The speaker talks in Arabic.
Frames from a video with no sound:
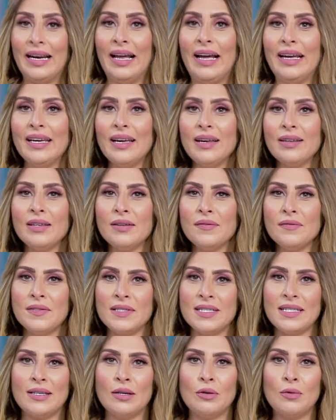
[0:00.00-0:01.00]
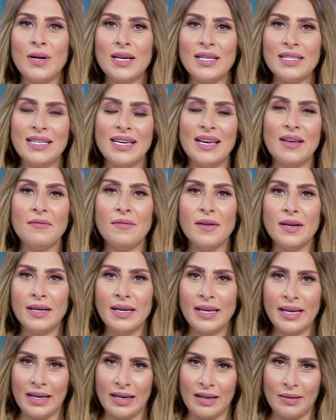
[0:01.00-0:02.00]
الحقيقه ضيفتي دلوقتي هي
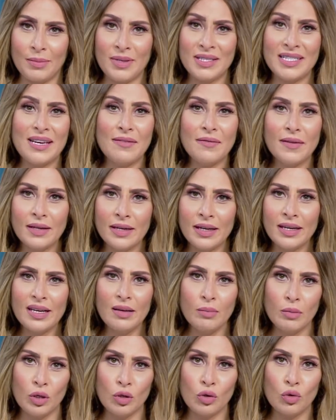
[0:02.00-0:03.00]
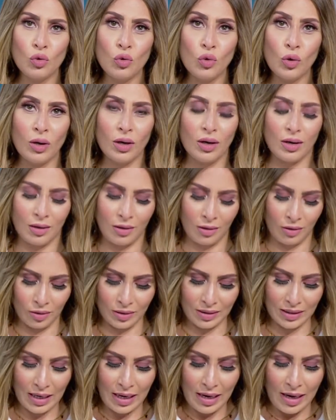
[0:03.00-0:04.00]
فنانه بس هي فنانه من نوع
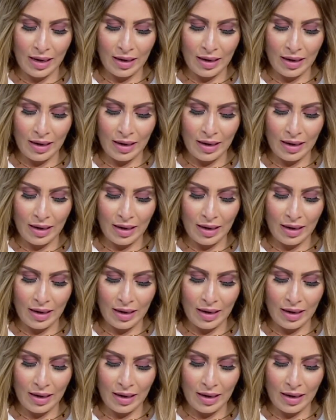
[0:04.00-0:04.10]
خاص